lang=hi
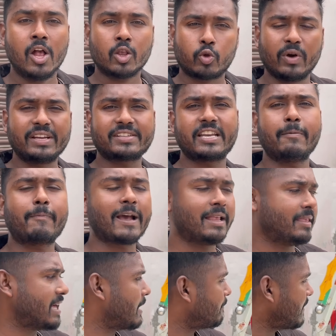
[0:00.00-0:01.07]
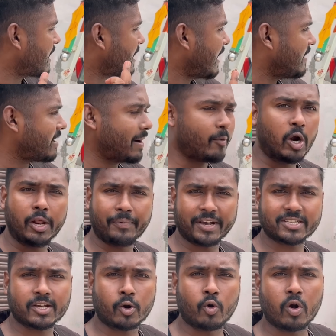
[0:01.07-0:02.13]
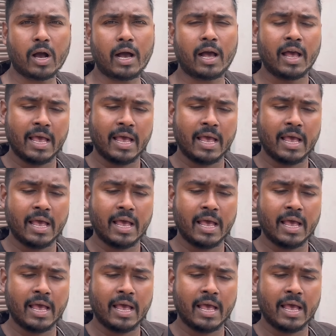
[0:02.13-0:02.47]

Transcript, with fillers: तो इस ट्रिप के अंदर अपना गाड़ी का मॉडिफिकेशन होगा